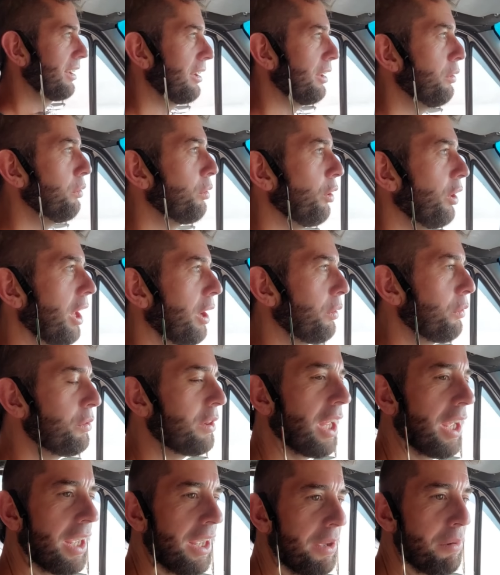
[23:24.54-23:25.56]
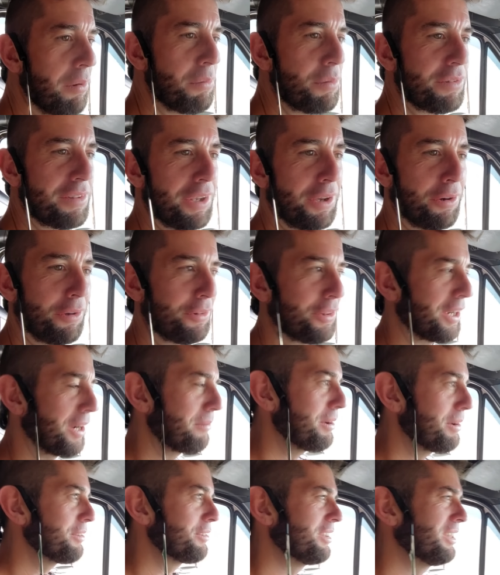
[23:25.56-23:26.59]
redujo la ruta y íbamos en
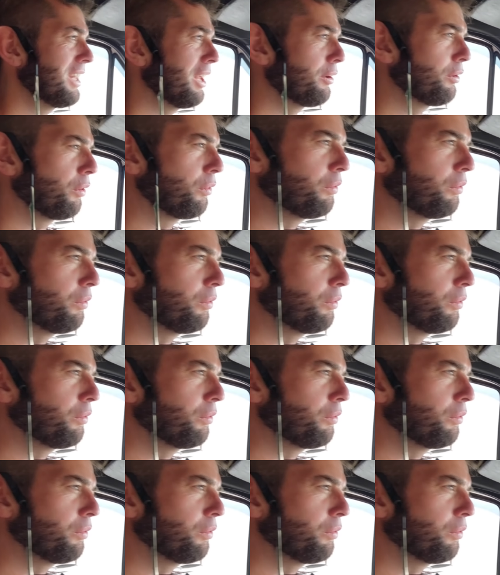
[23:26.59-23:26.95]
contramano sin darnos